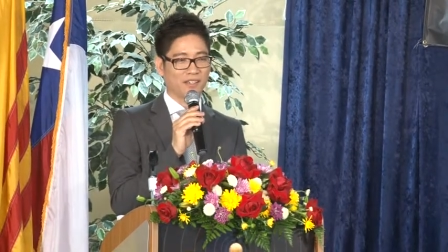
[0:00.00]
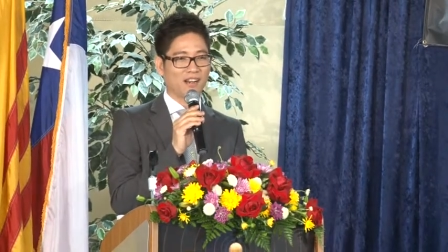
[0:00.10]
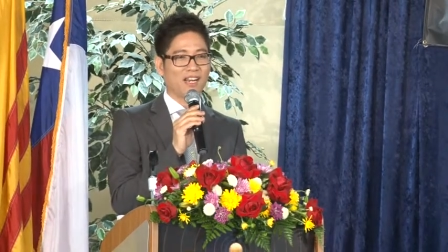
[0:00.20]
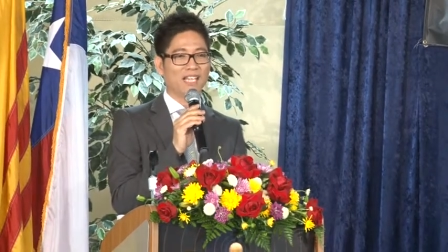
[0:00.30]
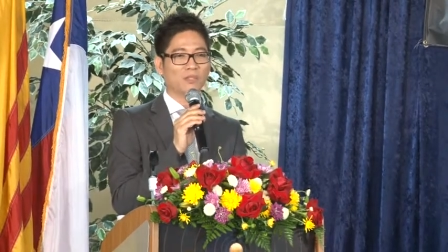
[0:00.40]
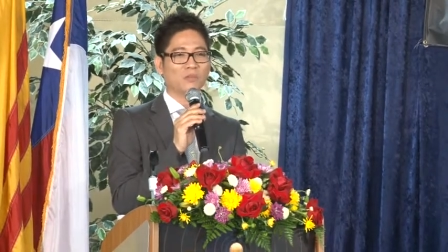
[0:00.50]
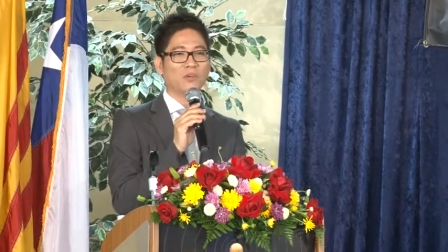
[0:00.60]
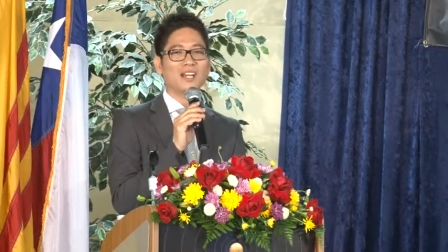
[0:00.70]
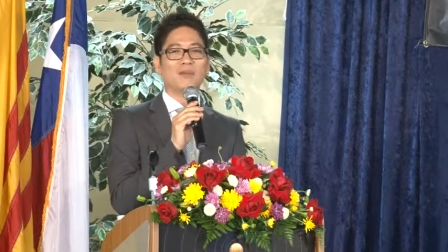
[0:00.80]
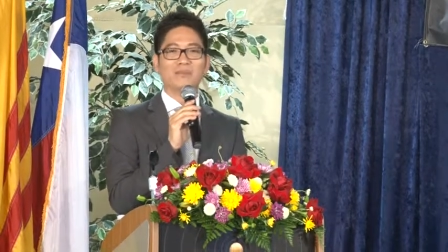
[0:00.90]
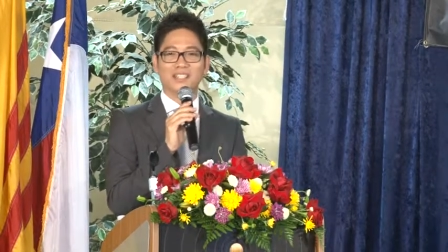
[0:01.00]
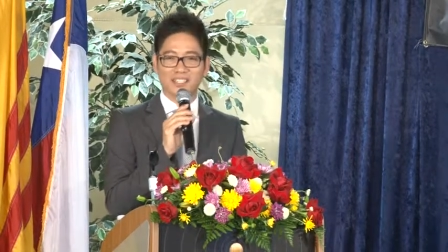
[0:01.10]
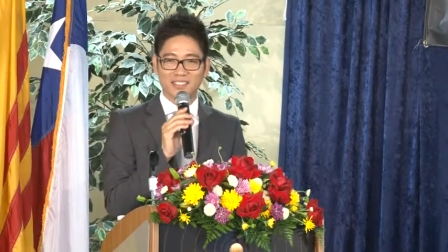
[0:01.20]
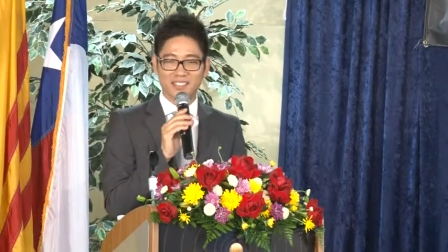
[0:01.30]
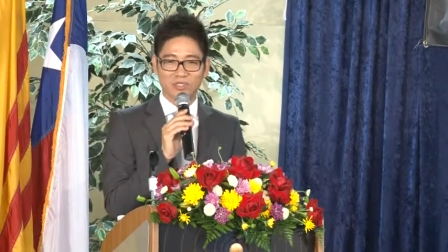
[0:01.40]
đó là chúng tôi đọc
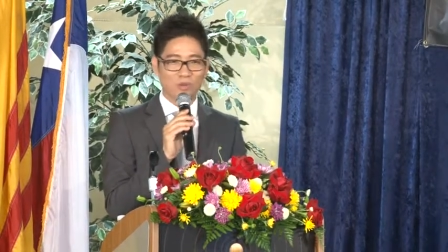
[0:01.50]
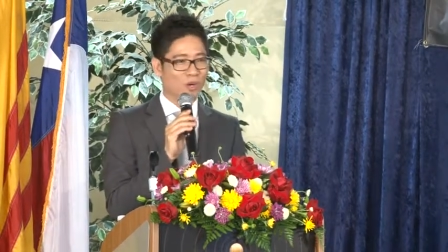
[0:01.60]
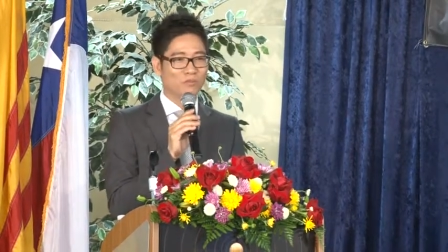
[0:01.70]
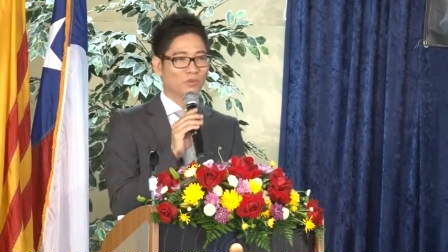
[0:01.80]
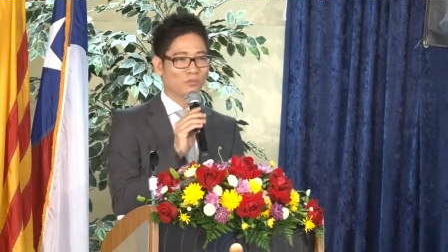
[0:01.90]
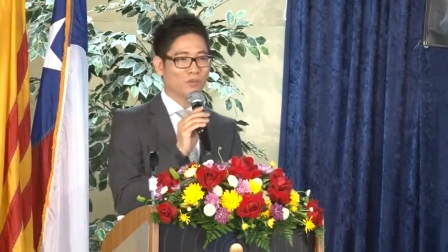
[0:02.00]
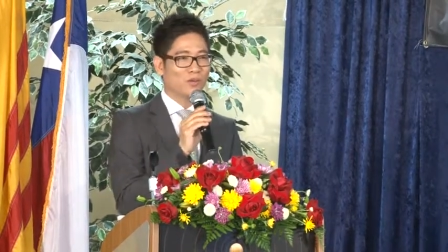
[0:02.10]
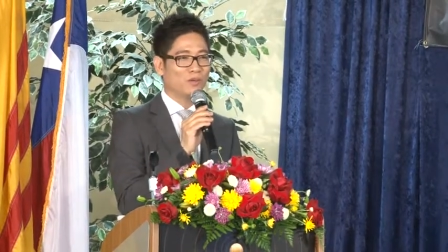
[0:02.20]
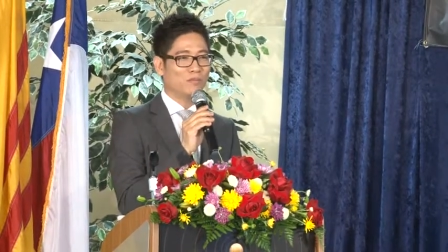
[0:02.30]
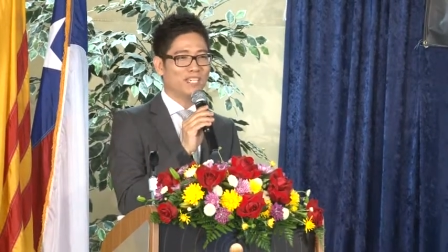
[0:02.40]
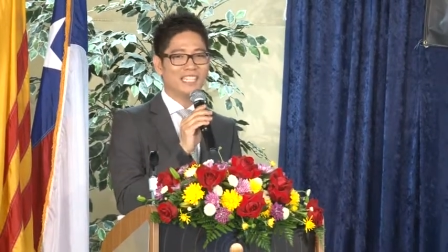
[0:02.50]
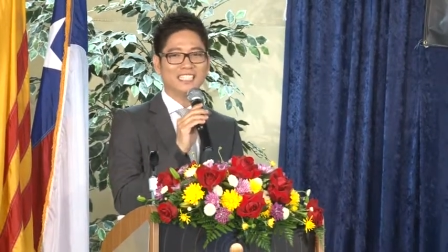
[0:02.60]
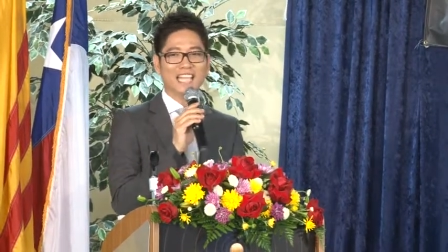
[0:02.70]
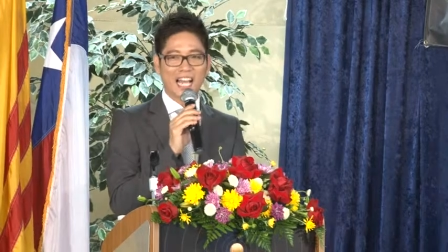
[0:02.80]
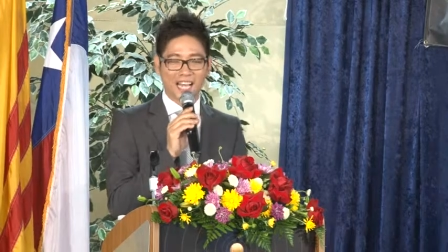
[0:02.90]
được chứ tôi không chúng tôi không biết đánh
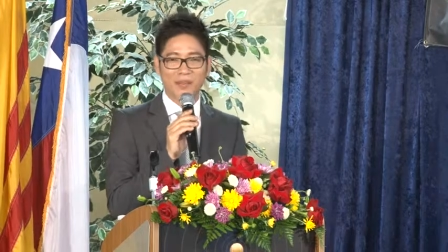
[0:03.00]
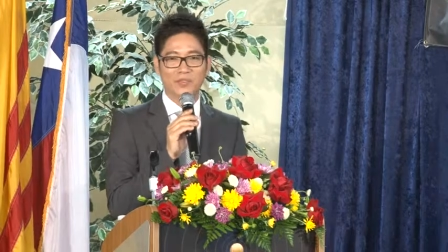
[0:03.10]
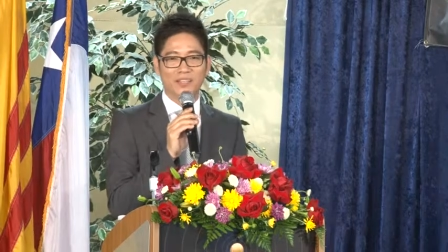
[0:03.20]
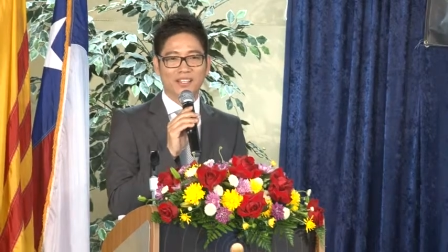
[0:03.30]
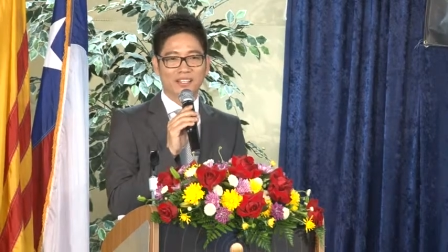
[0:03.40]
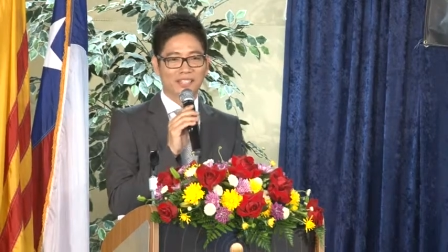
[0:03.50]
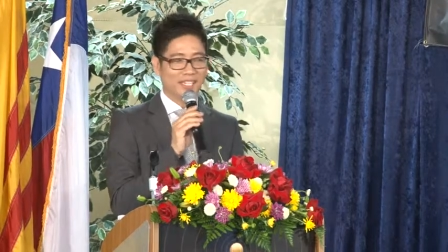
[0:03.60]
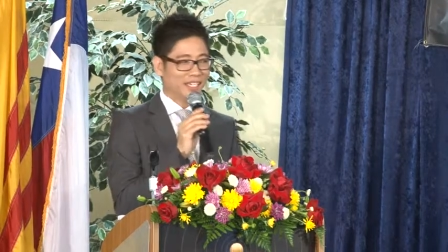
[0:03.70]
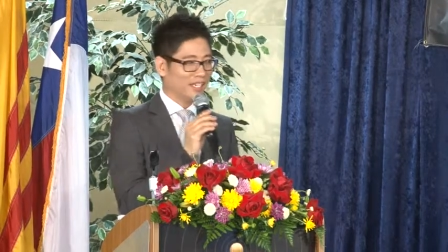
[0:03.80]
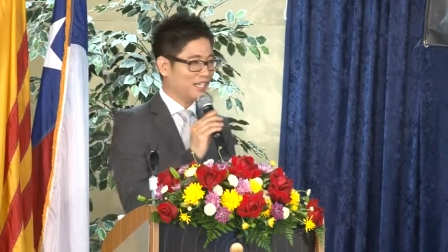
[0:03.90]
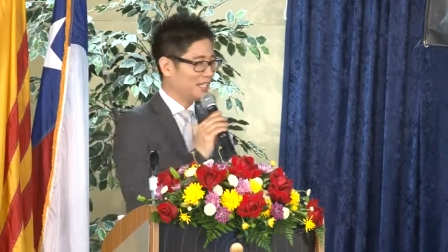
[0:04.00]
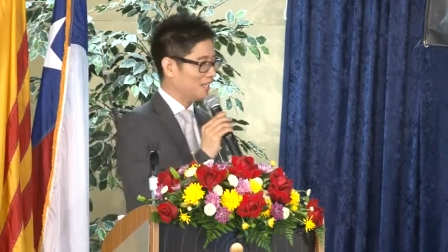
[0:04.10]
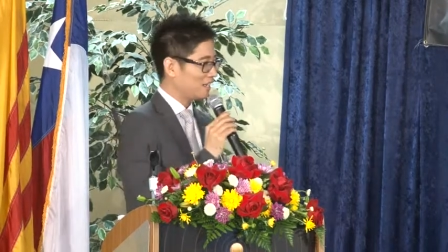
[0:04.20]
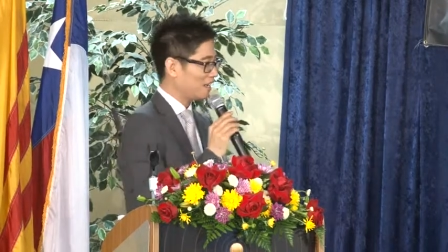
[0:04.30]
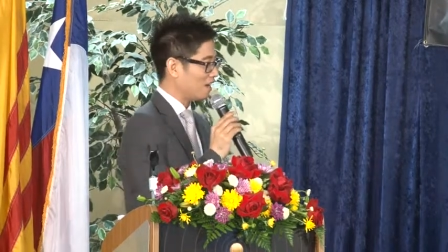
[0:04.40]
giá thì à,
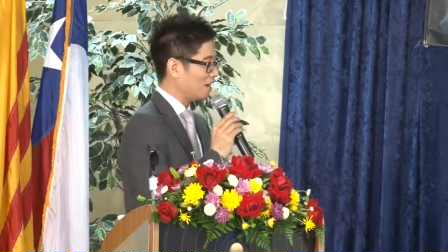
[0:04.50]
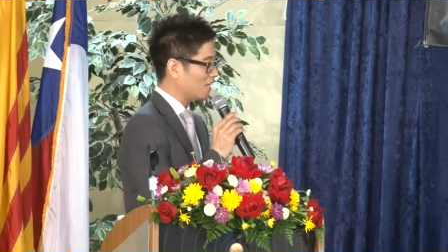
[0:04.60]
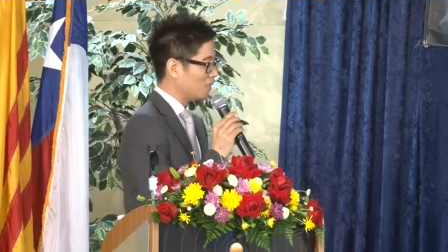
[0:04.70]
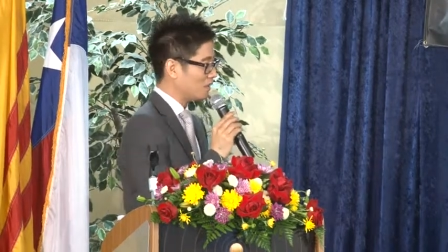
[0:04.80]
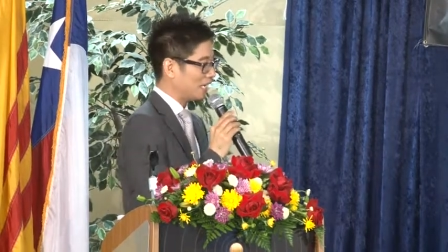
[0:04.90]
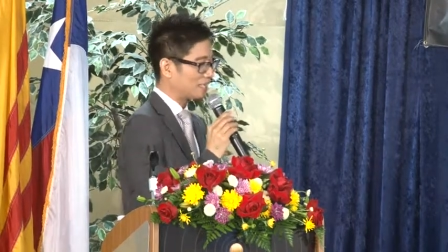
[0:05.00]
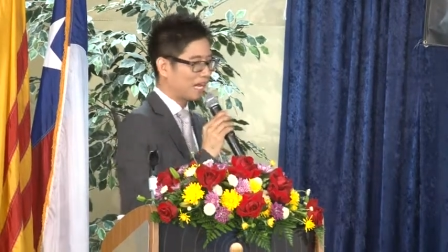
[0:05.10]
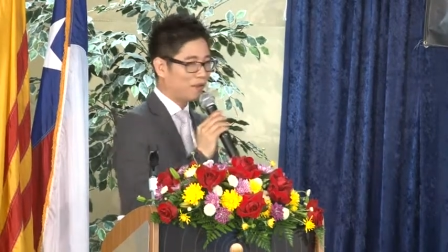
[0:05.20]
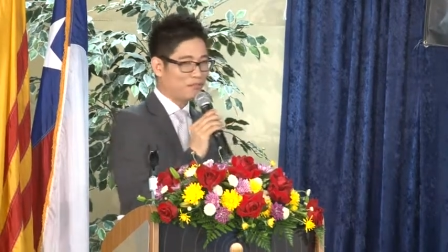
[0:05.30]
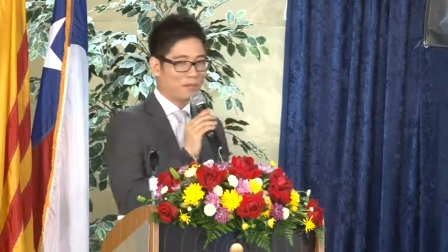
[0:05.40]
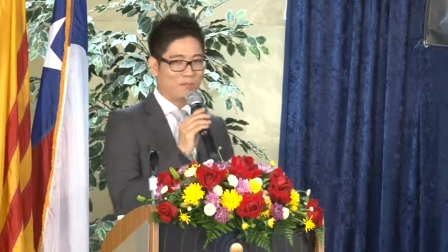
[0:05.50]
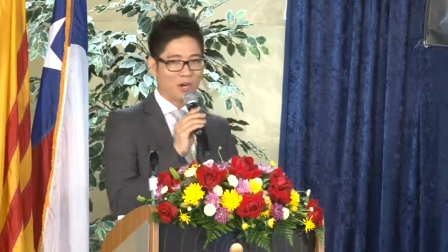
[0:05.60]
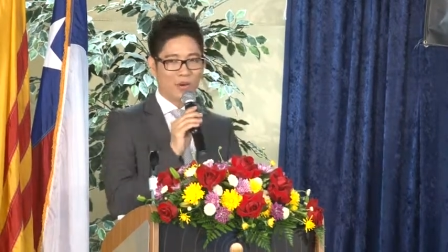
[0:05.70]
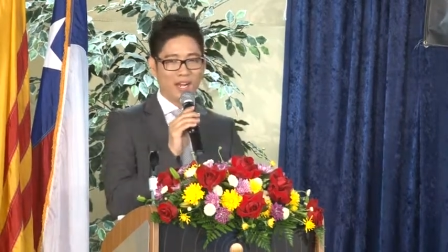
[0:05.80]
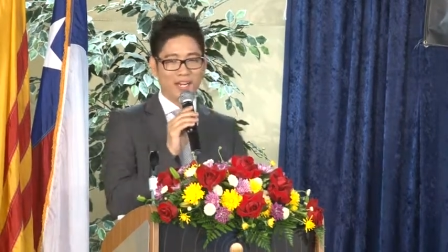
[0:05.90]
có cựu đại tá phạm bá
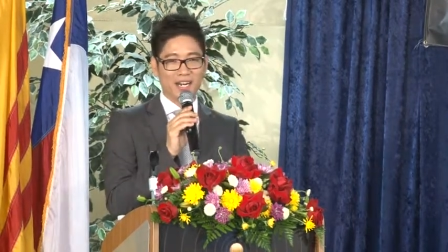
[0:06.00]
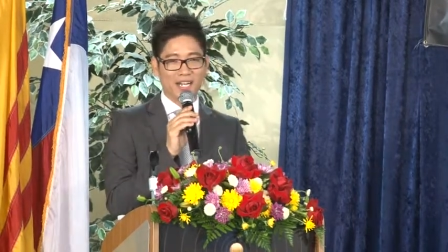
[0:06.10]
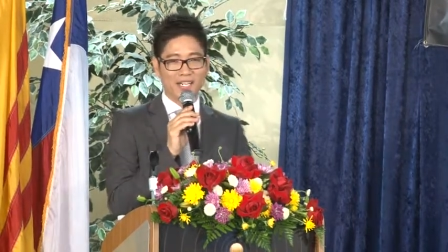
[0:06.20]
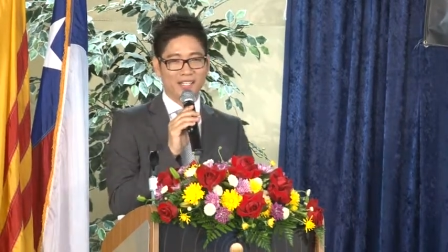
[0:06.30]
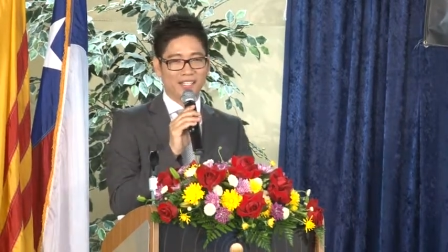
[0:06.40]
hoa ở đây